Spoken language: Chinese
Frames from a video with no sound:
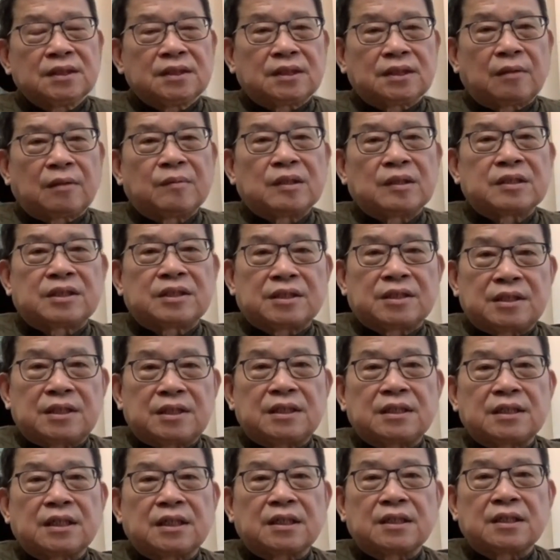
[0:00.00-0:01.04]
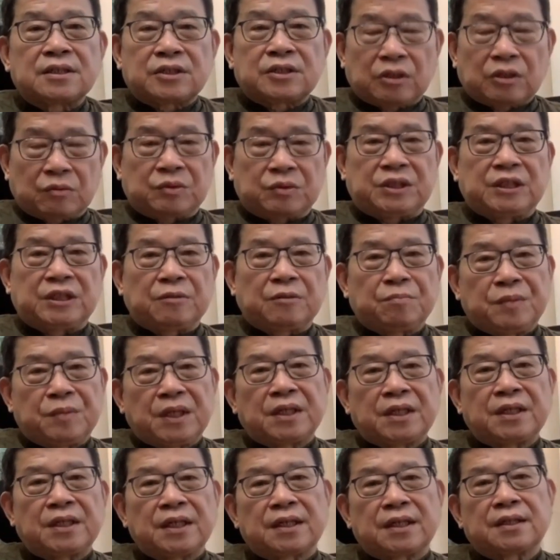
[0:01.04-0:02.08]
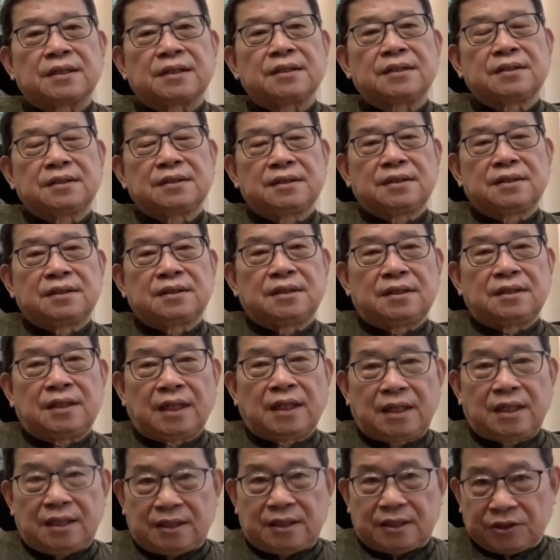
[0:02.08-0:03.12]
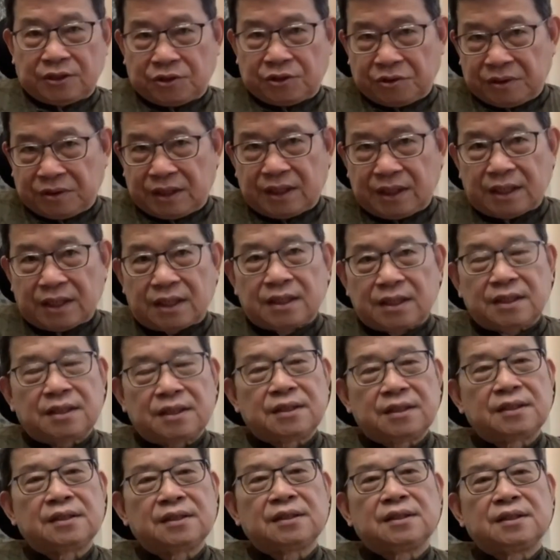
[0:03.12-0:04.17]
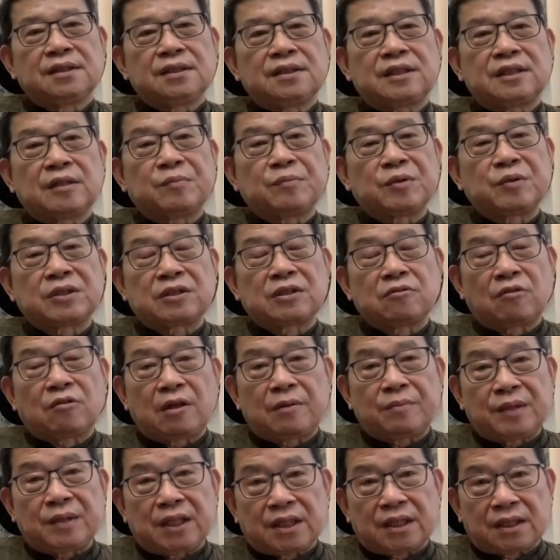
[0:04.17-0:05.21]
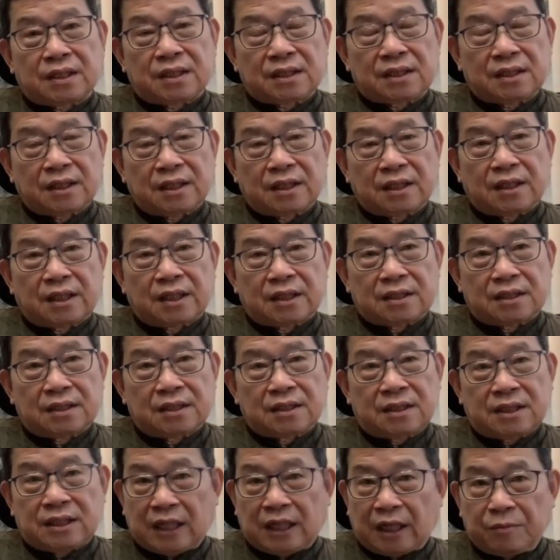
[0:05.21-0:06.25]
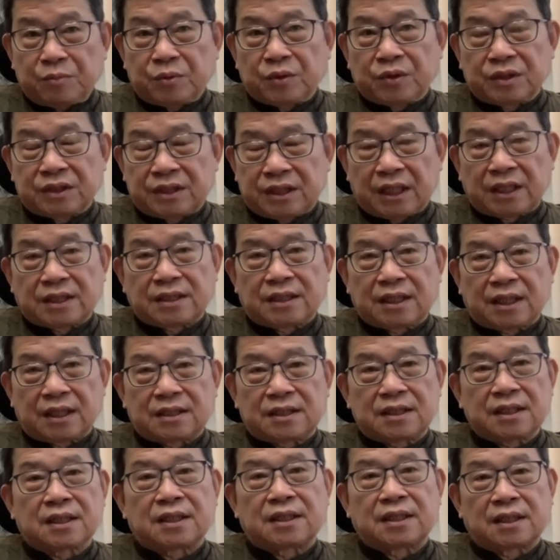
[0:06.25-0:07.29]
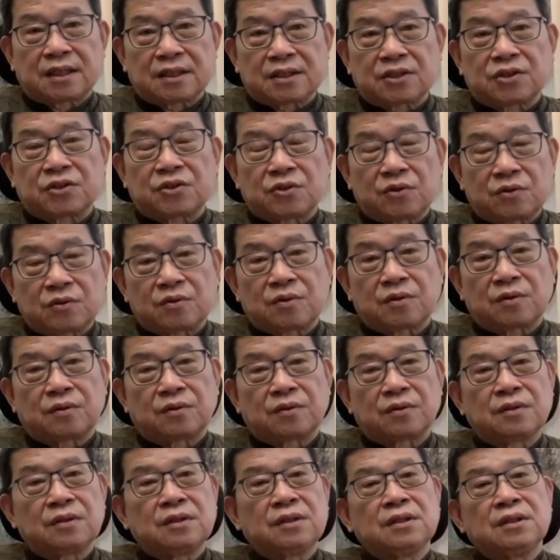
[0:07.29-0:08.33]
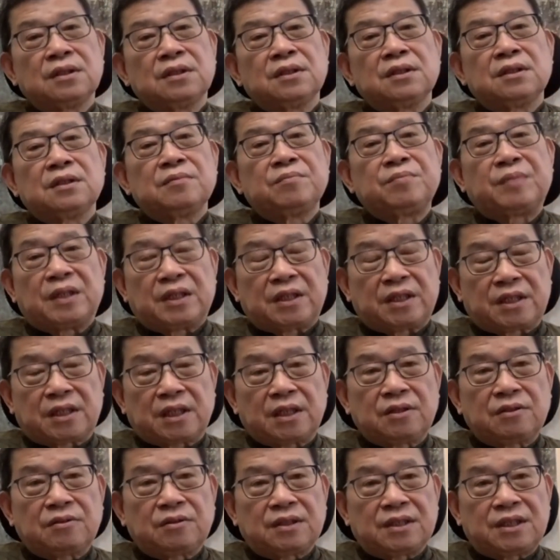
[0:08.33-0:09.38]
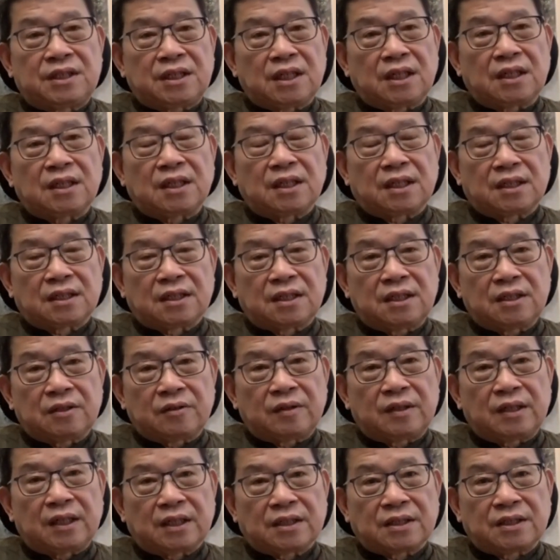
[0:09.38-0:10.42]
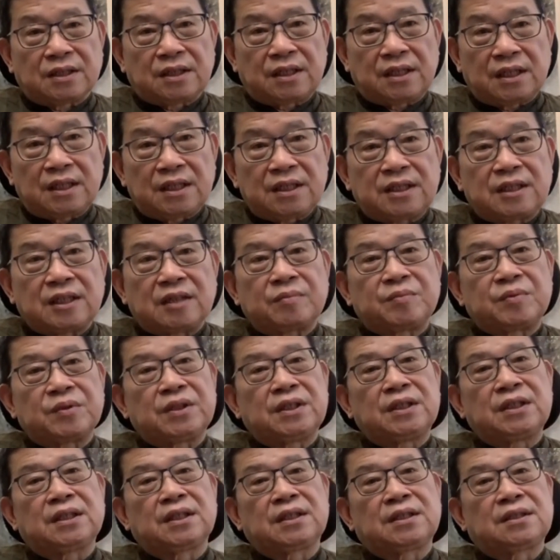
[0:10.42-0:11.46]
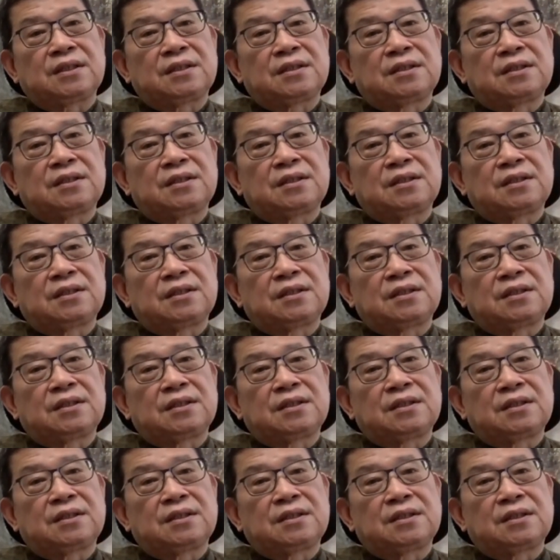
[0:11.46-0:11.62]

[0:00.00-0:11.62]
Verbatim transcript: 那么实际上的走形变样也已经出现了。这不是外面的人强国强加，这可能是中国。本身对香港的一国两制理解不一样，